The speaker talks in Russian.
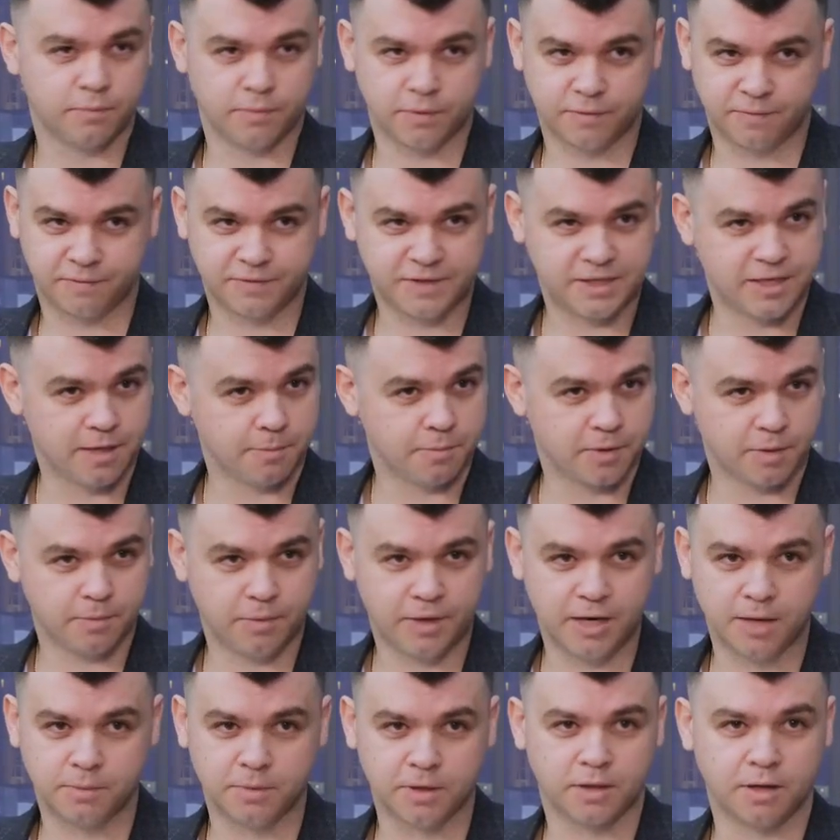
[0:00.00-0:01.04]
Все
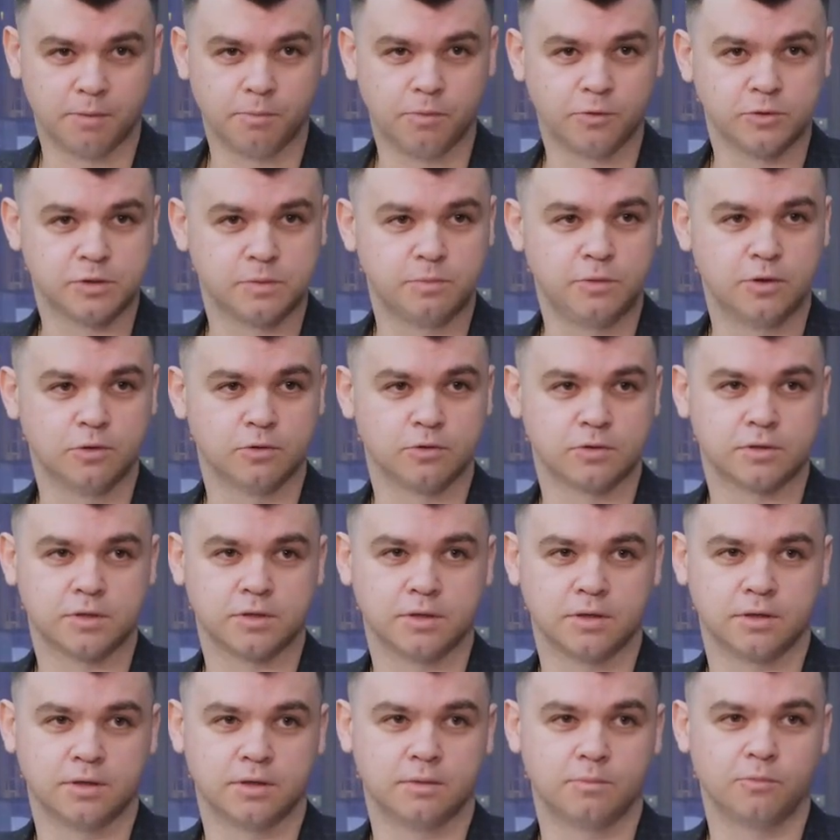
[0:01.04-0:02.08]
проблемы, там, плюс-минус
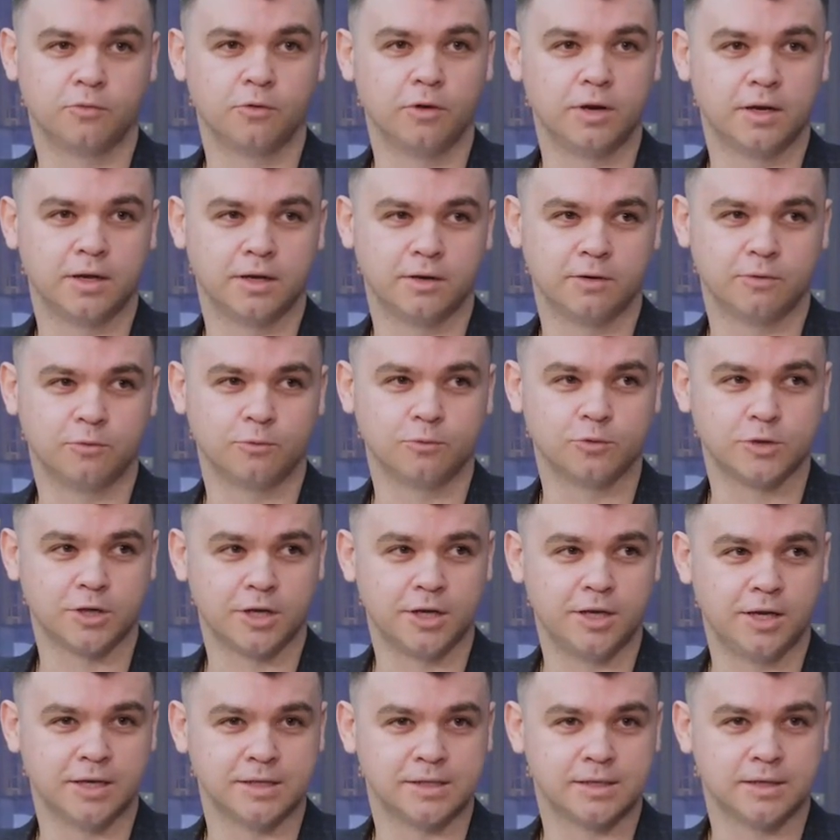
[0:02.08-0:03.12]
э, боли уже
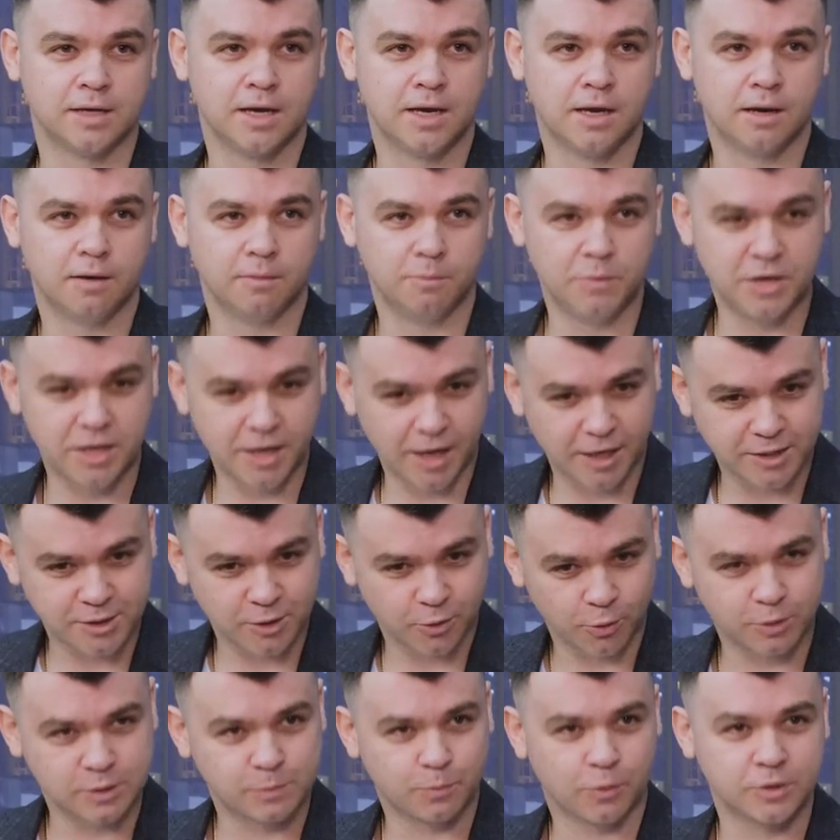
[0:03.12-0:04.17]
есть. Меняется
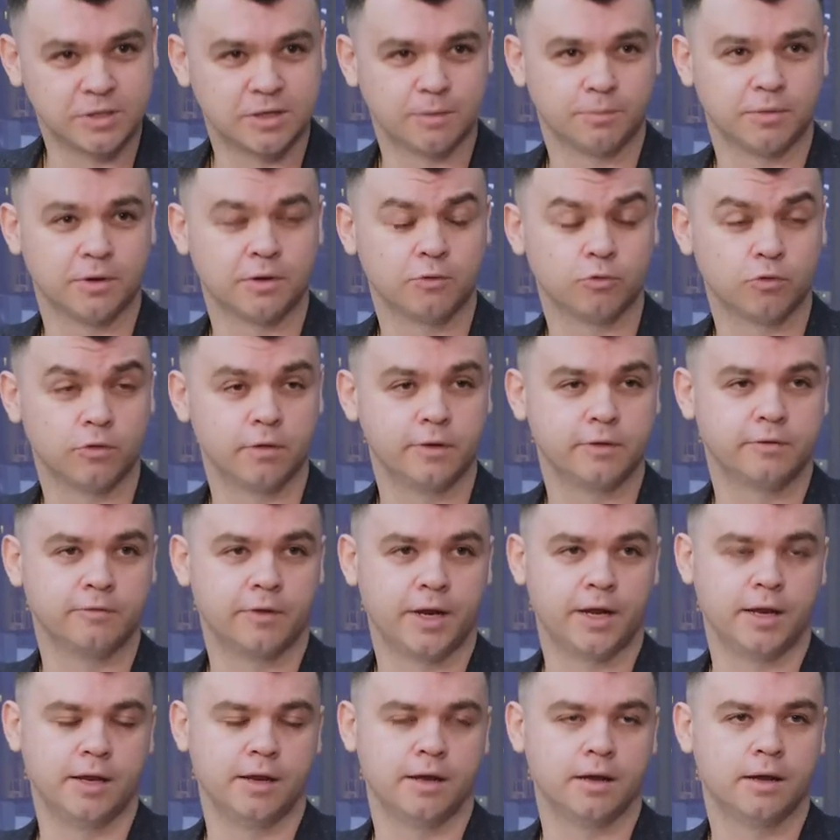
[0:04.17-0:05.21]
только способ их
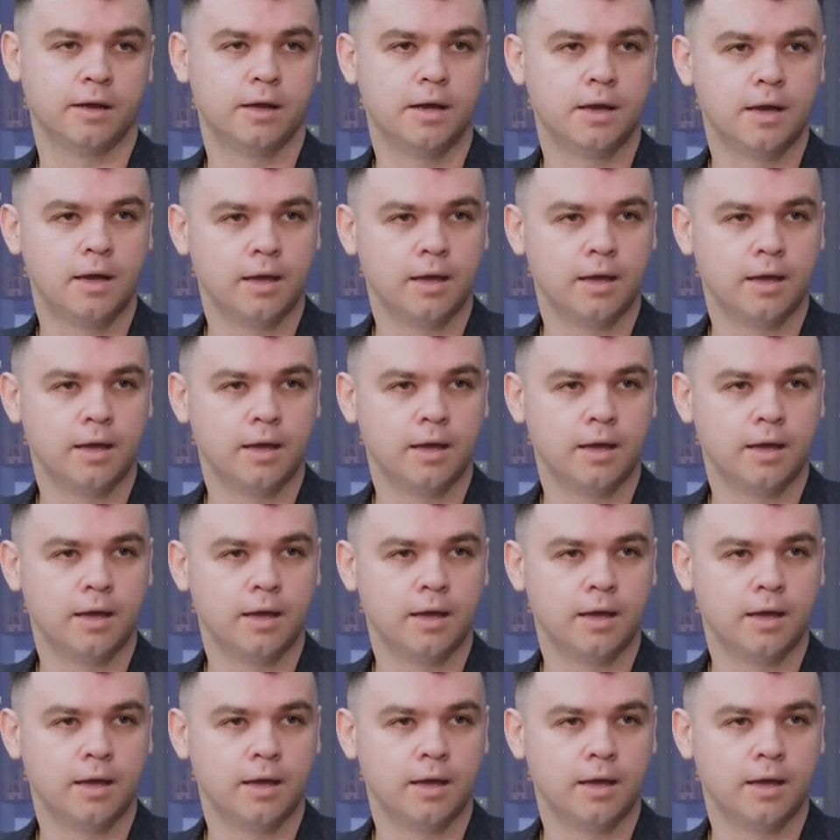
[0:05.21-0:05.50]
удовлетворения.